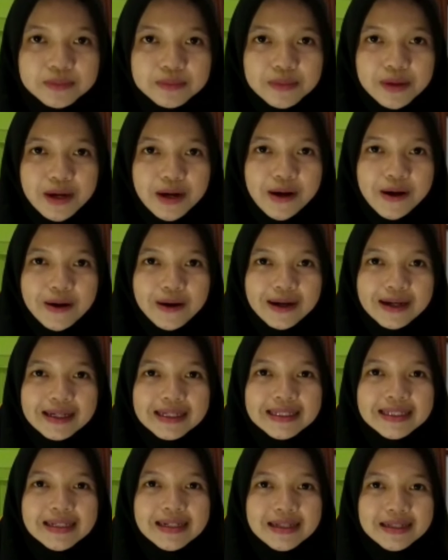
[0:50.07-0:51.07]
Berdoa
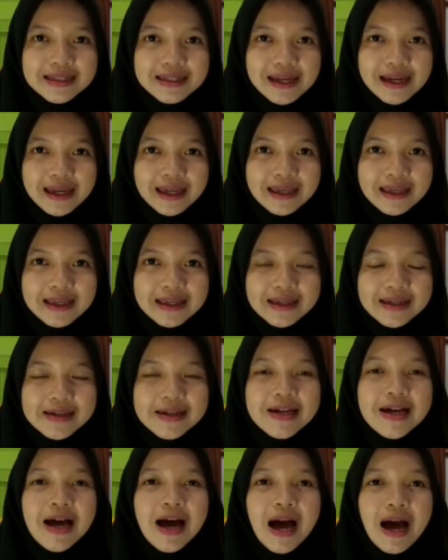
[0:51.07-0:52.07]
selesai.
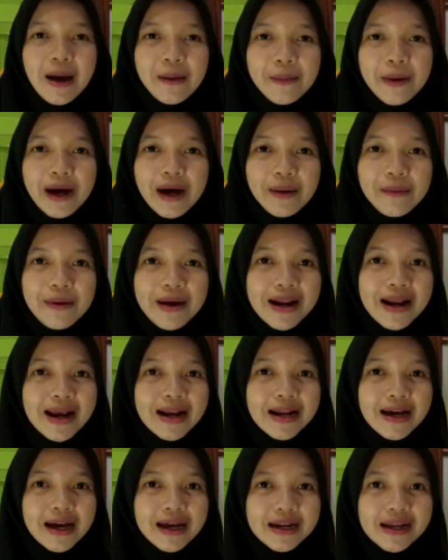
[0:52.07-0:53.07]
Apa kabar
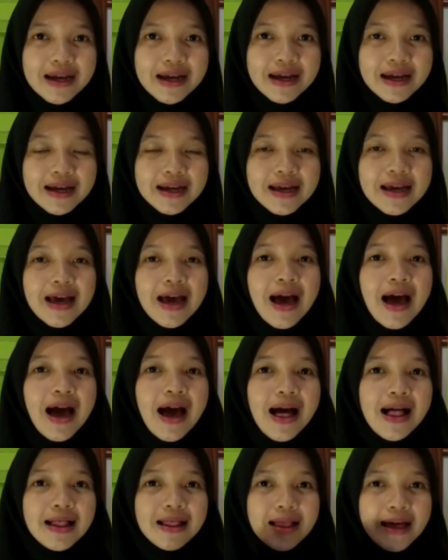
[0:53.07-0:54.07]
anak-anak?
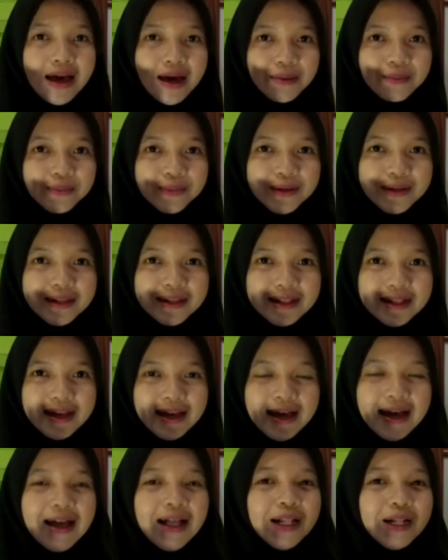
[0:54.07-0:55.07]

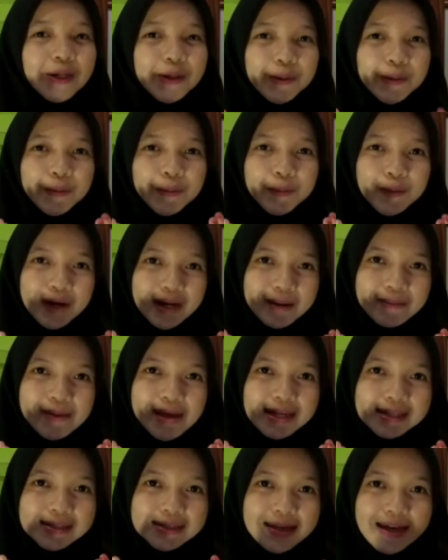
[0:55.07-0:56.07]
Alhamdulillah, luar
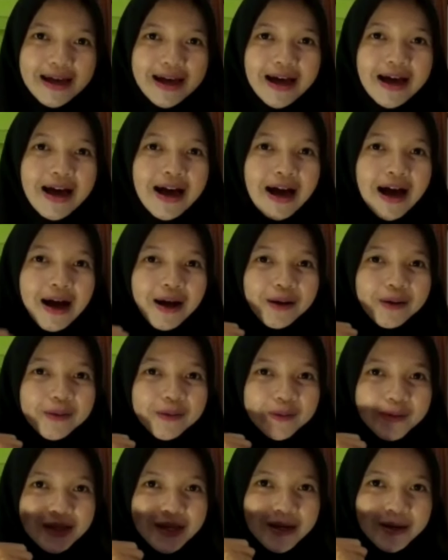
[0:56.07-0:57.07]
biasa.
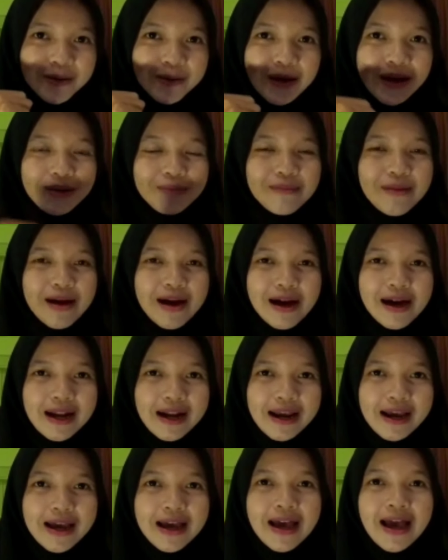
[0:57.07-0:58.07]
Allahu Akbar.
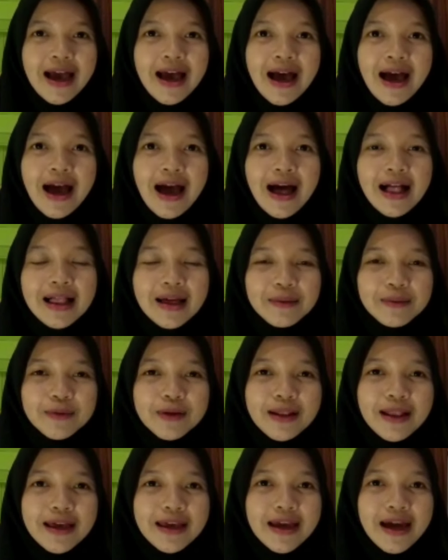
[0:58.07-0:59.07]

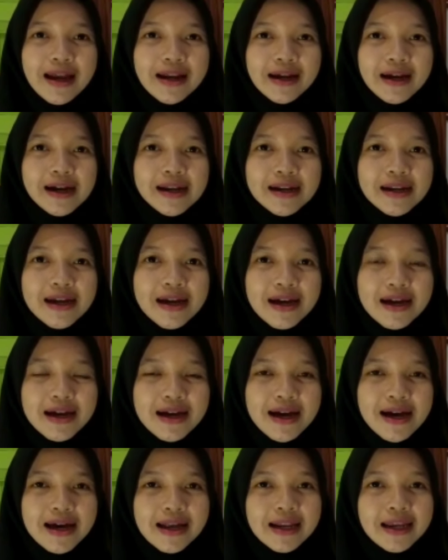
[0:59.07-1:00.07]
Alhamdulillah ya anak-anak,
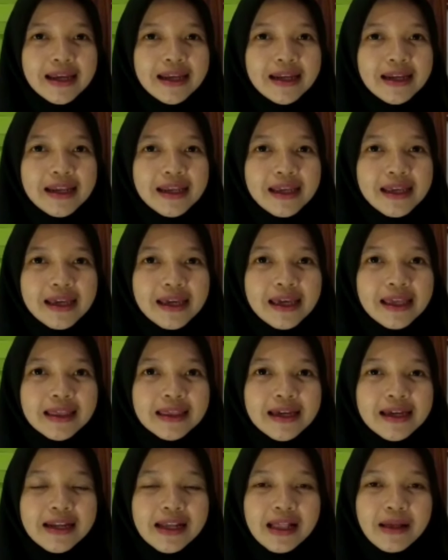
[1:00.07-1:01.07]
hari ini
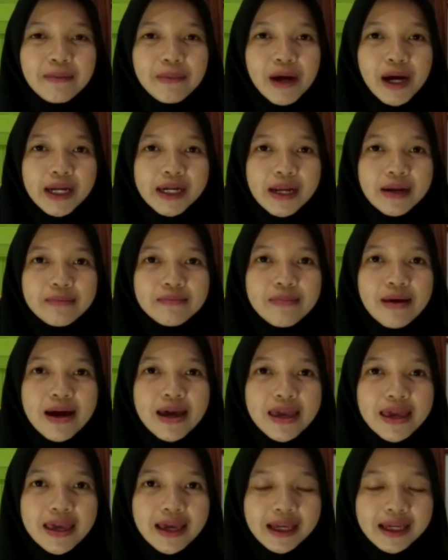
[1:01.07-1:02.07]
kita dalam keadaan
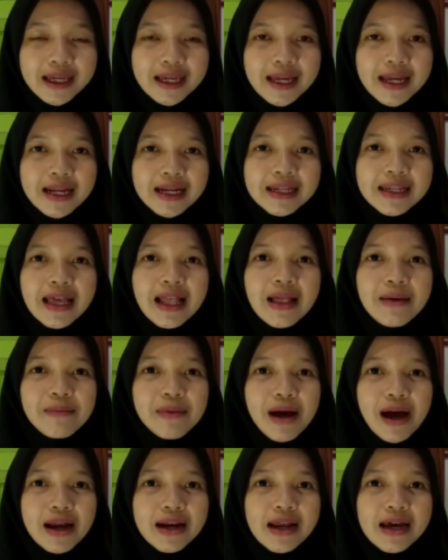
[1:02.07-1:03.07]
baik, dalam
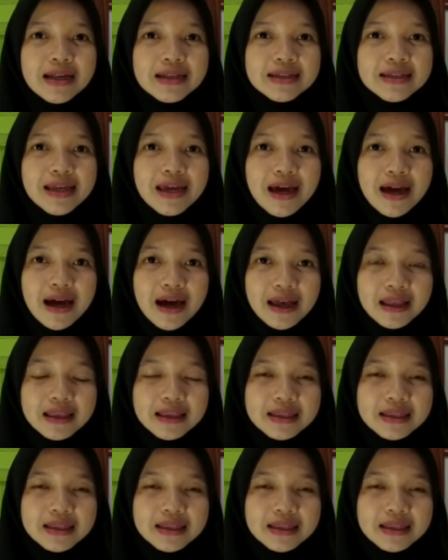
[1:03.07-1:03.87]
keadaan sehat.